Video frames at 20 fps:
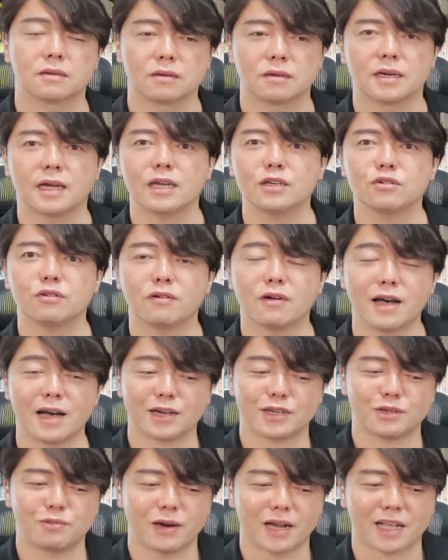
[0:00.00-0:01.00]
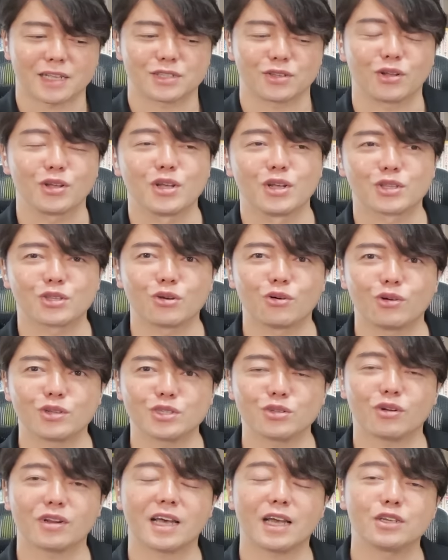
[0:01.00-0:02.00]
ライフワークバランスよ。投
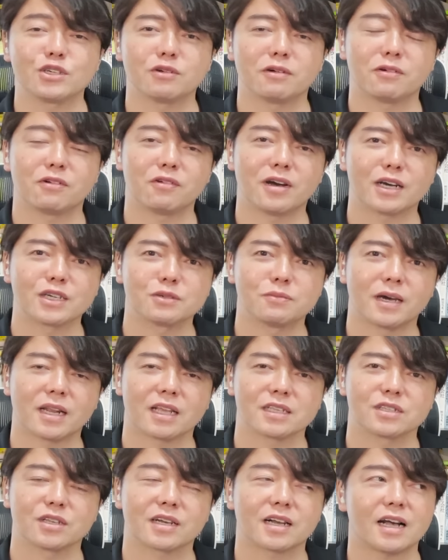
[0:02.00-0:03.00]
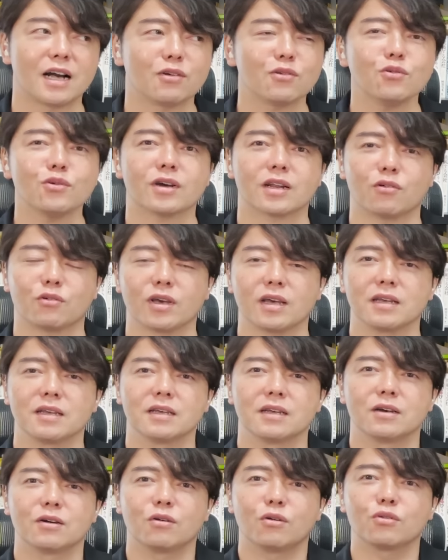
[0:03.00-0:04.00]
資のライフワークバランスよ。書こうかな、俺。
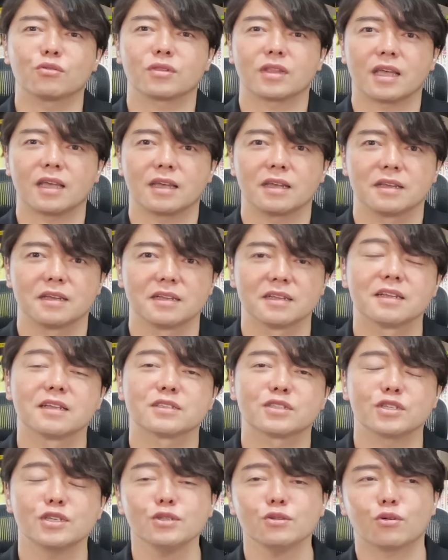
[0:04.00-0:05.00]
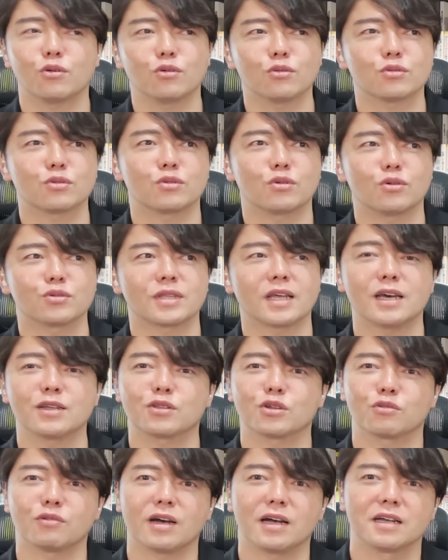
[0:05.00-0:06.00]
本ね。次の本の
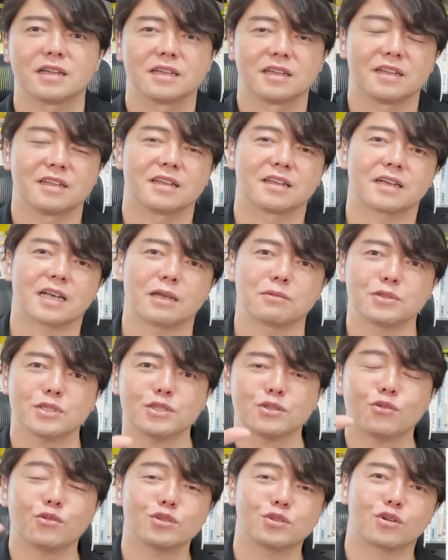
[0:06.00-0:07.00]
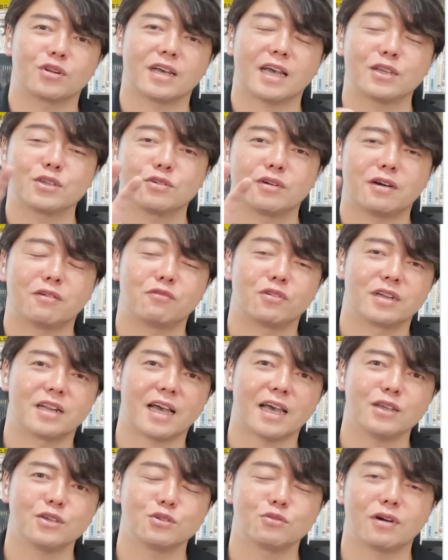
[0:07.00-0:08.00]
タイトルは、株式投資のライフ
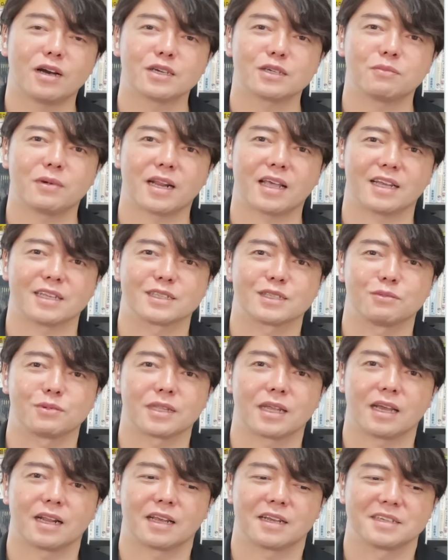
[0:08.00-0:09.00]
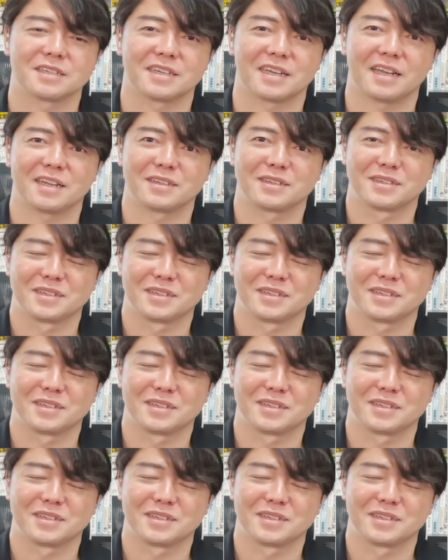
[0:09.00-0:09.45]
ライフワークバランスみたいな。